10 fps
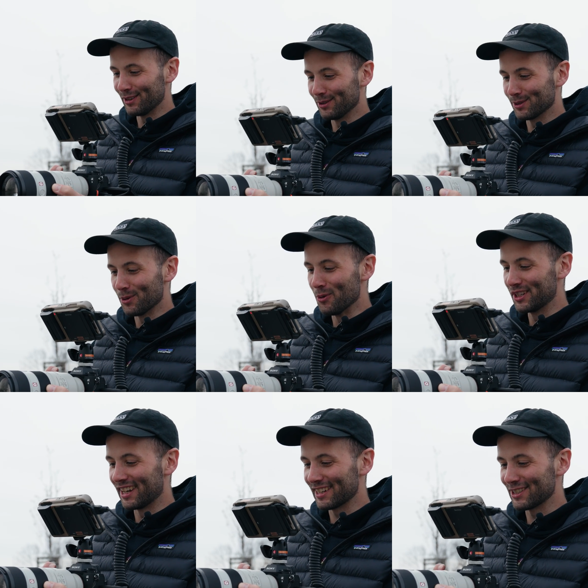wenn du so
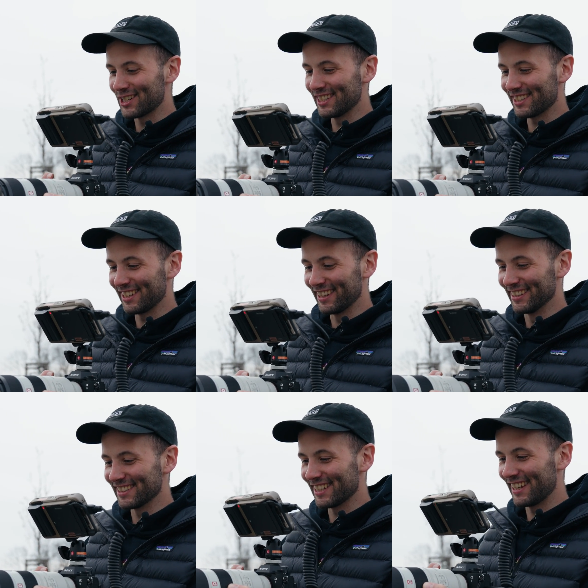hohe Daten schießt hier die
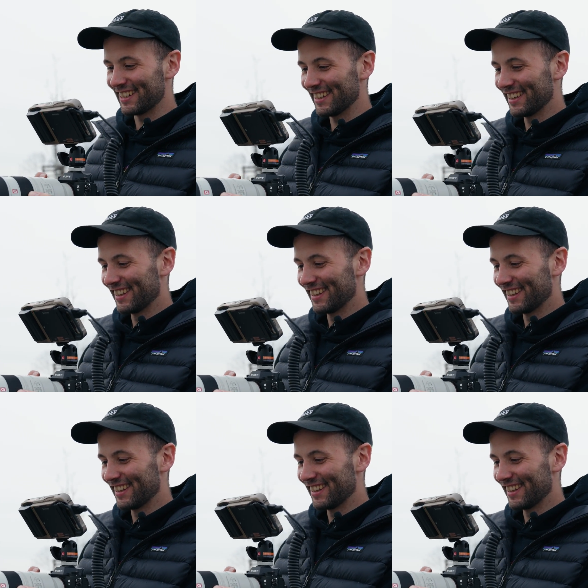ganze Zeit.